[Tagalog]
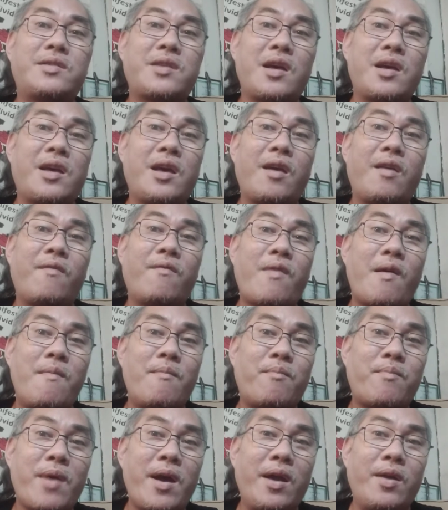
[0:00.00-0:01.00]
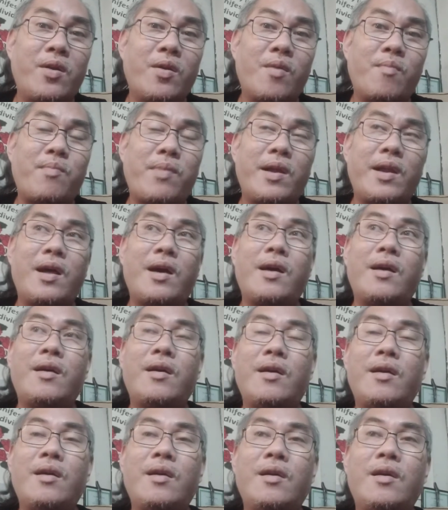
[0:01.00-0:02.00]
psychic vampire, no? Parang
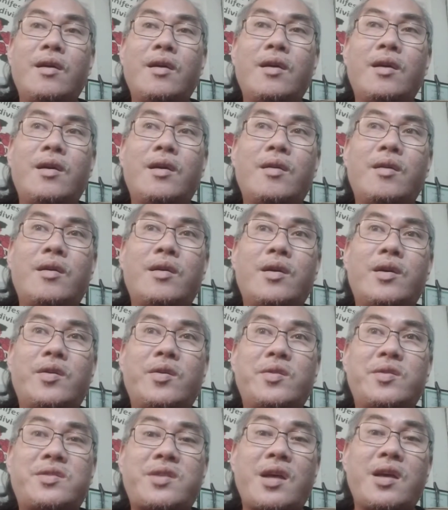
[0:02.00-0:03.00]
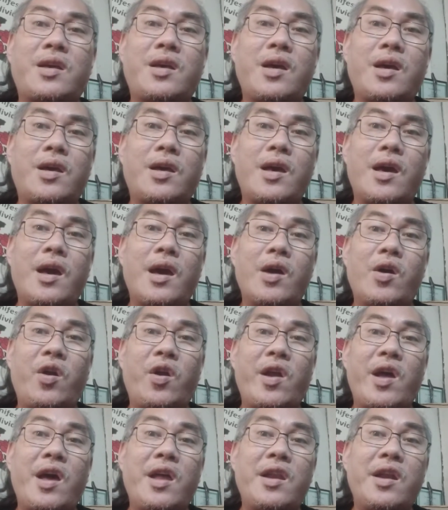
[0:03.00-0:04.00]
or psychic
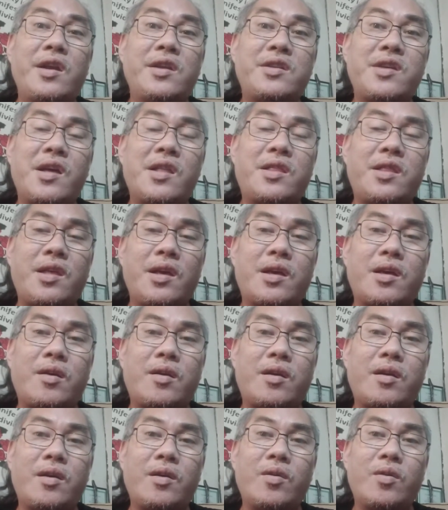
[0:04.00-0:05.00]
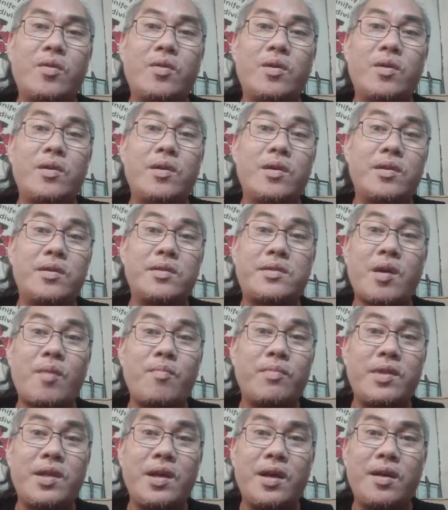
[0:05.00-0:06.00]
or energetic
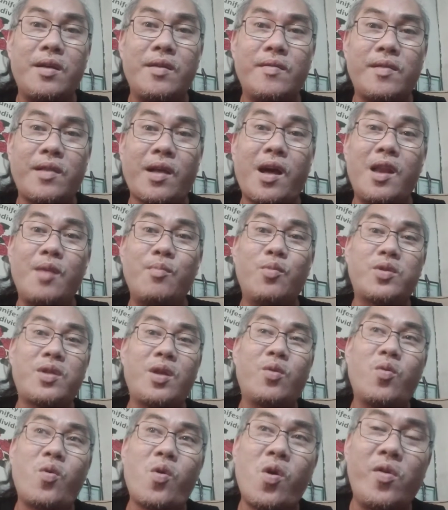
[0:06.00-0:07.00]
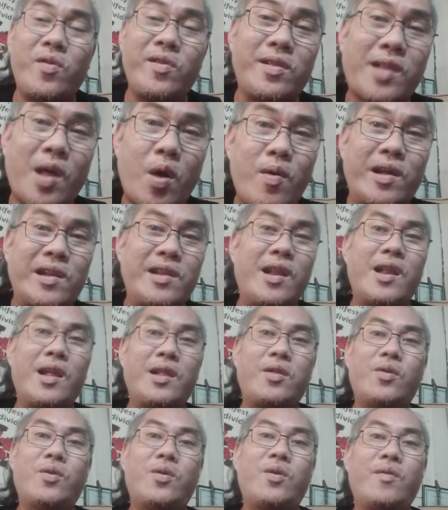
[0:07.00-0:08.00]
something. Nakalimutan ko kung anong tawag
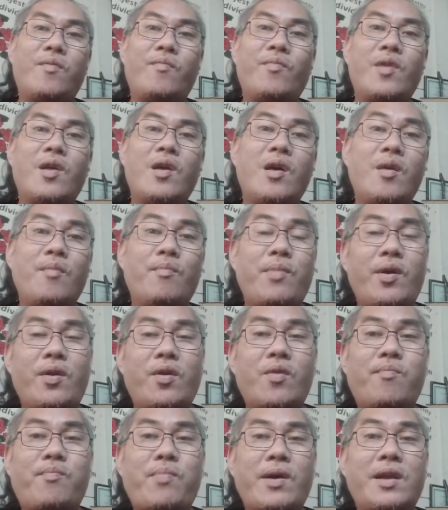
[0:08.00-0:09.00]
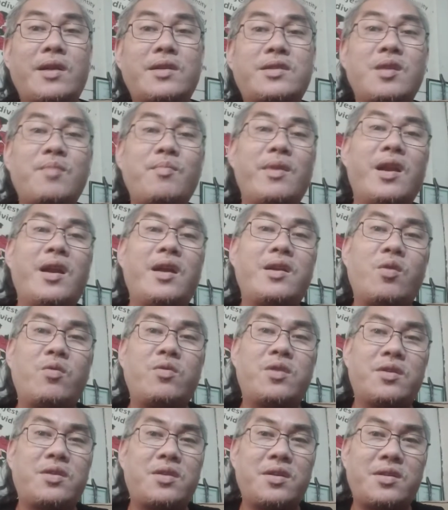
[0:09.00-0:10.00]
nila doon. Pero parang similar
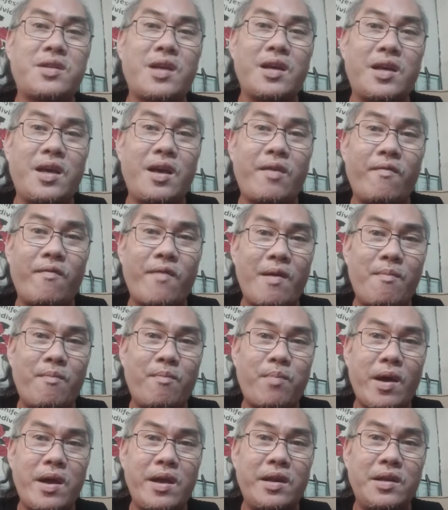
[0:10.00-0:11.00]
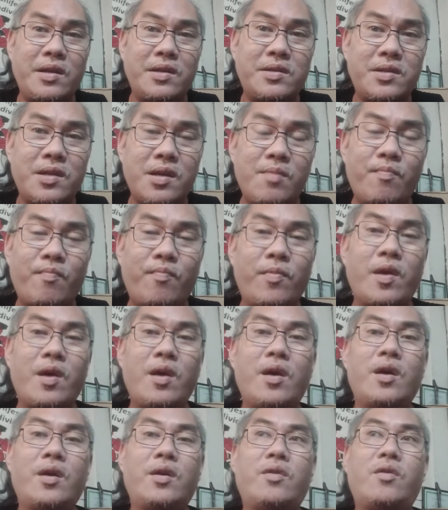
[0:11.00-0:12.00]
daw siya sa psychic vampirism,
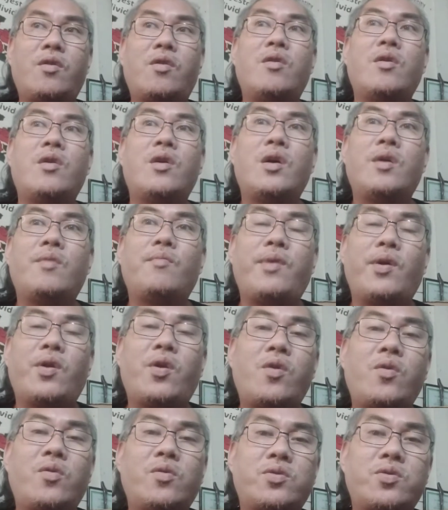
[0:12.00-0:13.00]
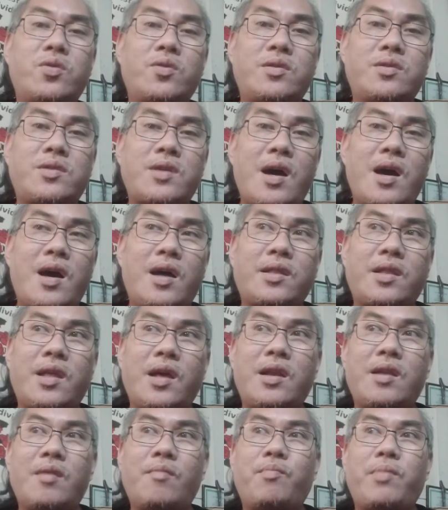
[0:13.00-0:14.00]
no? Pero ang usog sa
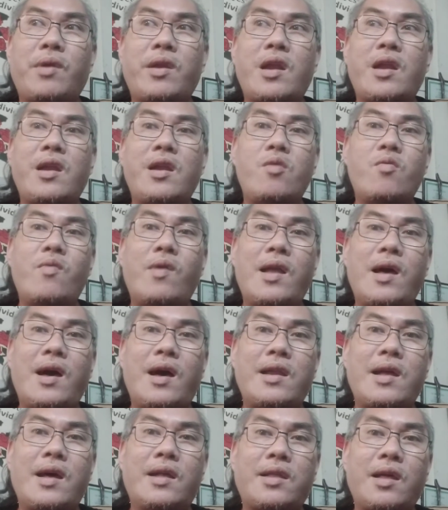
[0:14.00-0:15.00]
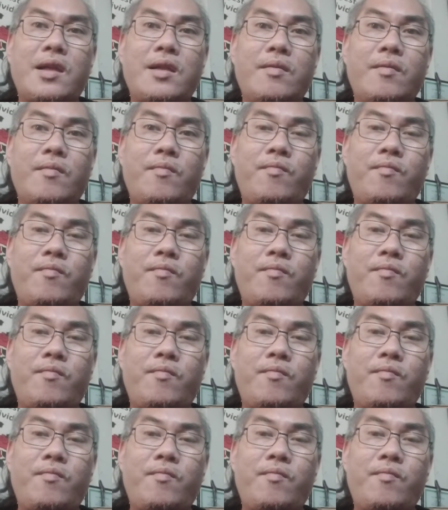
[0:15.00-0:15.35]
atin, pinaniniwalaan natin